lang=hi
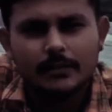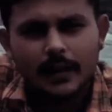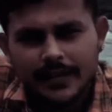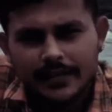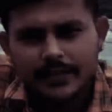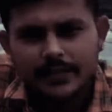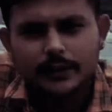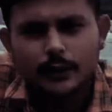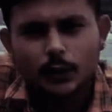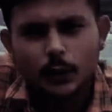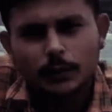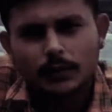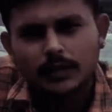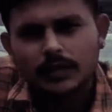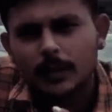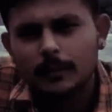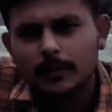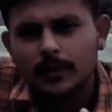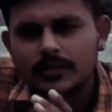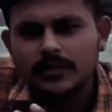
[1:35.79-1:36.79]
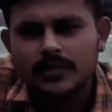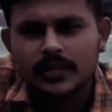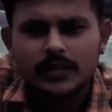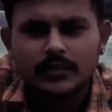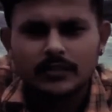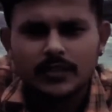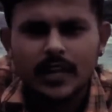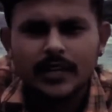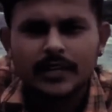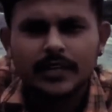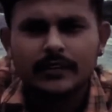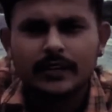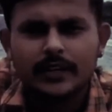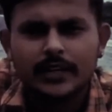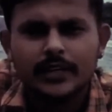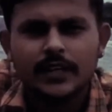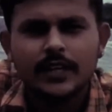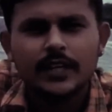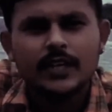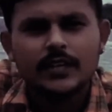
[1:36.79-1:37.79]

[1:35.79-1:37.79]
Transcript: माही नदी और प्रतापगढ़ जिले से आने वाली